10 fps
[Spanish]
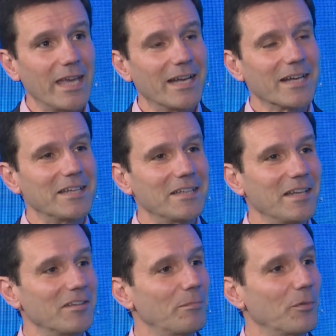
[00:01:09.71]
En
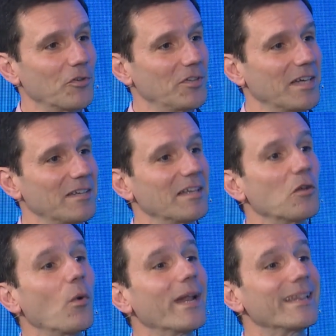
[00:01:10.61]
Argentina ese porcentaje es
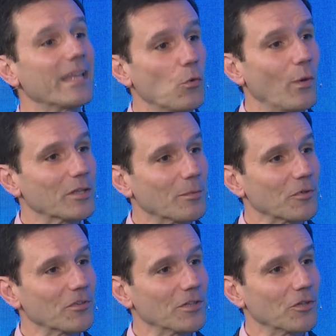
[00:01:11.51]
el
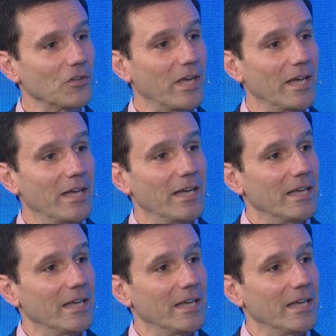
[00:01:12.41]
44%, o sea,